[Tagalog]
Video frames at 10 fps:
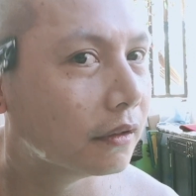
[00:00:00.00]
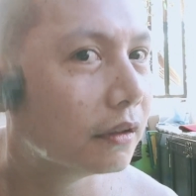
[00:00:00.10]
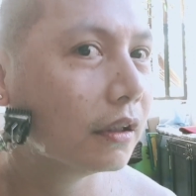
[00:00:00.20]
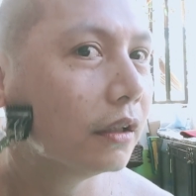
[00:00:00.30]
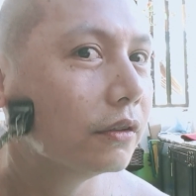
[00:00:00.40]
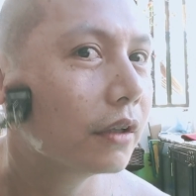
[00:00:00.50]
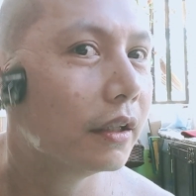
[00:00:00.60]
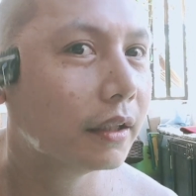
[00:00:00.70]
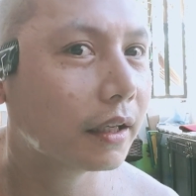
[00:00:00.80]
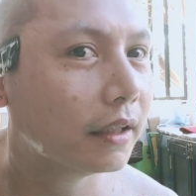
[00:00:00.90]
Yan o. Oh,
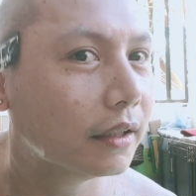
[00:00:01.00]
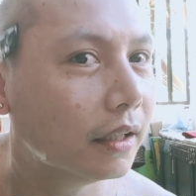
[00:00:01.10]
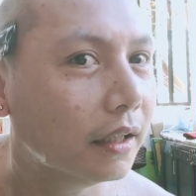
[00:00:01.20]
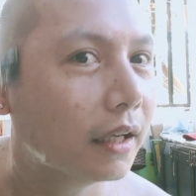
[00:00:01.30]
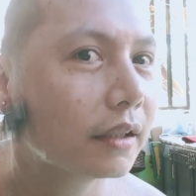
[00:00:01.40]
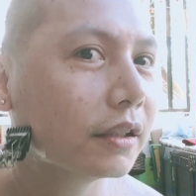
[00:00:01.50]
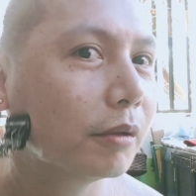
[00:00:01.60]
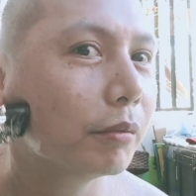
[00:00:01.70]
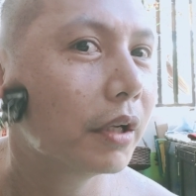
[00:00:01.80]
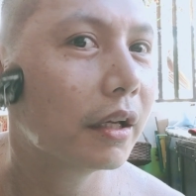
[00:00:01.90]
ganyan-ganyan lang.
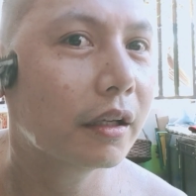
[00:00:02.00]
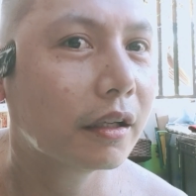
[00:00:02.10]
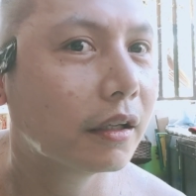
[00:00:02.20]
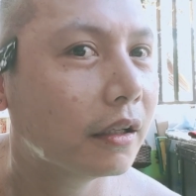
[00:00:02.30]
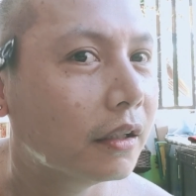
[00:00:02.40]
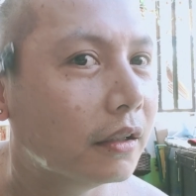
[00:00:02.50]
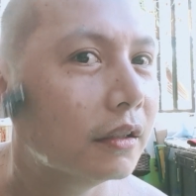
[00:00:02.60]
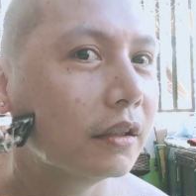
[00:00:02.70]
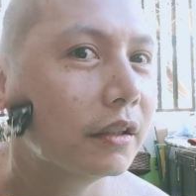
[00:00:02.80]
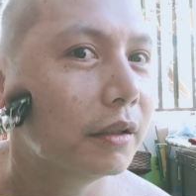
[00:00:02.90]
Simple.
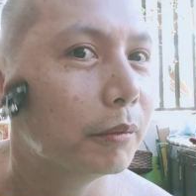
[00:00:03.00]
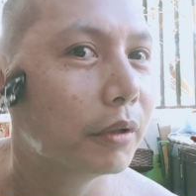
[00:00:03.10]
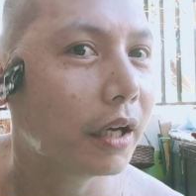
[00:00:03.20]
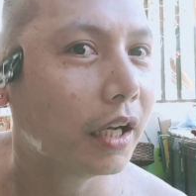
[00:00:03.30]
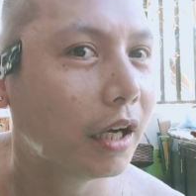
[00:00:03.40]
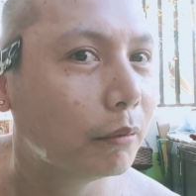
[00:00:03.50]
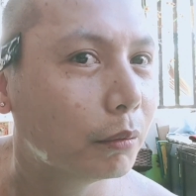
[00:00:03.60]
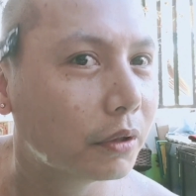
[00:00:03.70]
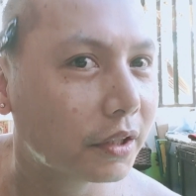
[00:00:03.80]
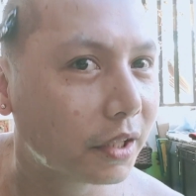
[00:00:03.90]
Hindi mo na kailangan
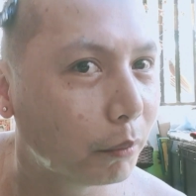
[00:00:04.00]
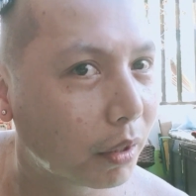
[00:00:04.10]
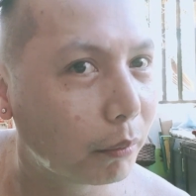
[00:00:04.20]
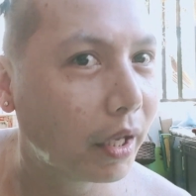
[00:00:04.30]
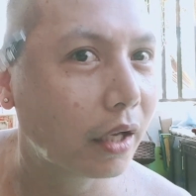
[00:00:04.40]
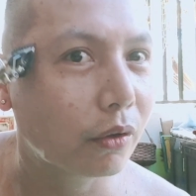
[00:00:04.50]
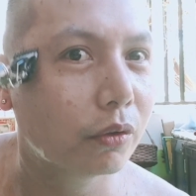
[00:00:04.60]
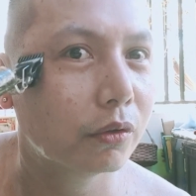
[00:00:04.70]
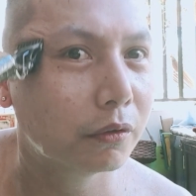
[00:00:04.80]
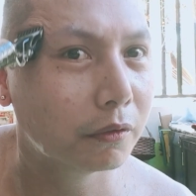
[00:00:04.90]
pumunta sa barbero
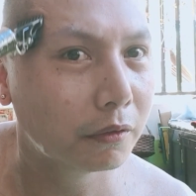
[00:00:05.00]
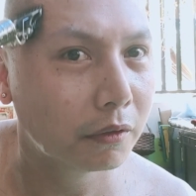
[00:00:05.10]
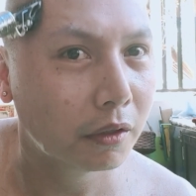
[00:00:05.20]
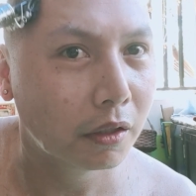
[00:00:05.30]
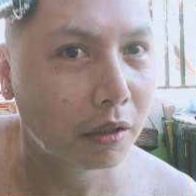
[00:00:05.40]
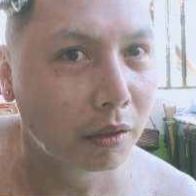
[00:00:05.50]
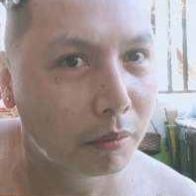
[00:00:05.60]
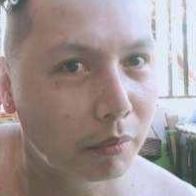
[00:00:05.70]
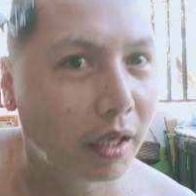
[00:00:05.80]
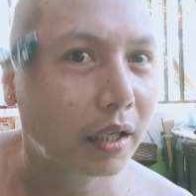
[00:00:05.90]

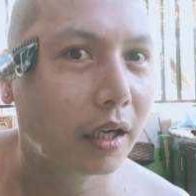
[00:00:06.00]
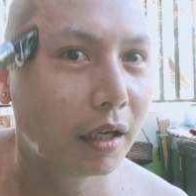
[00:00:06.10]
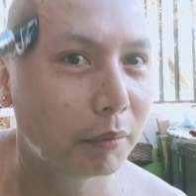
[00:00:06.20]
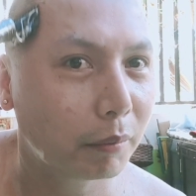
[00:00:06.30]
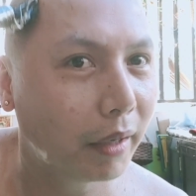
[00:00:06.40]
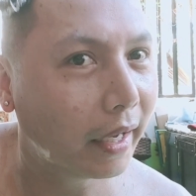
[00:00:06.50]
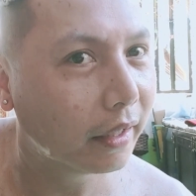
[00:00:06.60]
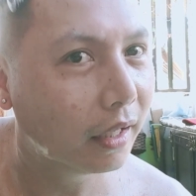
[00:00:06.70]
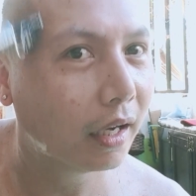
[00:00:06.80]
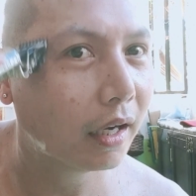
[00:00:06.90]
para magbayad
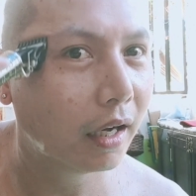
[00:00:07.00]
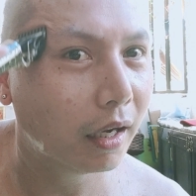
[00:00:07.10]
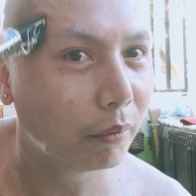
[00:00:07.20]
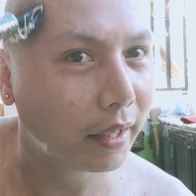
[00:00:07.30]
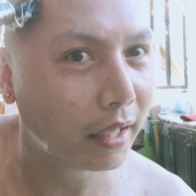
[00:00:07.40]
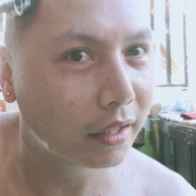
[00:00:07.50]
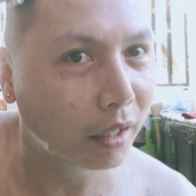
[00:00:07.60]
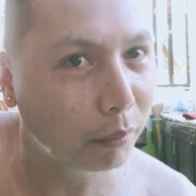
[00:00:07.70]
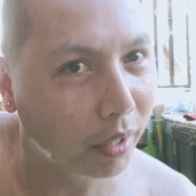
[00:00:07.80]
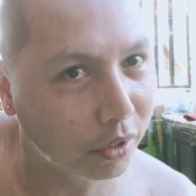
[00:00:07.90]
ng uh, ah,
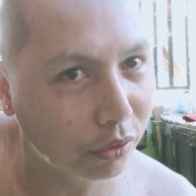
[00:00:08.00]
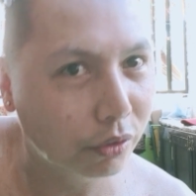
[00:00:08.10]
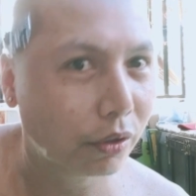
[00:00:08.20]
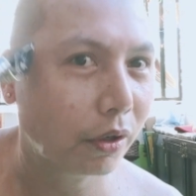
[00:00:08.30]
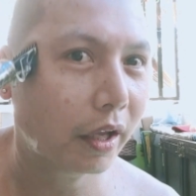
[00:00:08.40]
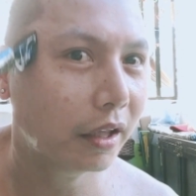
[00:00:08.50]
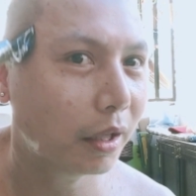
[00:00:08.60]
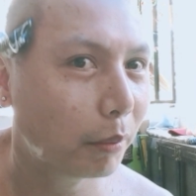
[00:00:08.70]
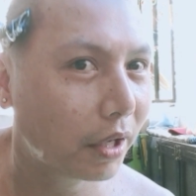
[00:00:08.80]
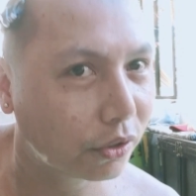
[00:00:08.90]
100 pesos or 80
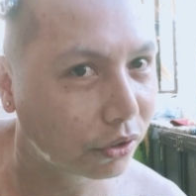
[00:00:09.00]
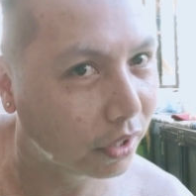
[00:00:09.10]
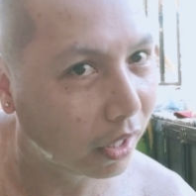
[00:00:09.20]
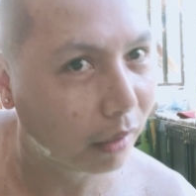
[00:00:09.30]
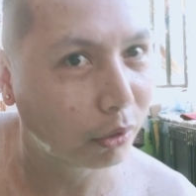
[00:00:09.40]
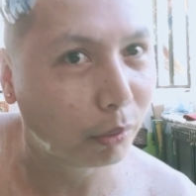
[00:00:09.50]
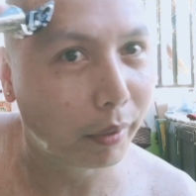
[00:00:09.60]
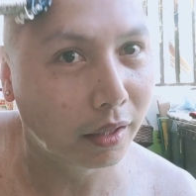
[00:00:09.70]
pesos na gupit.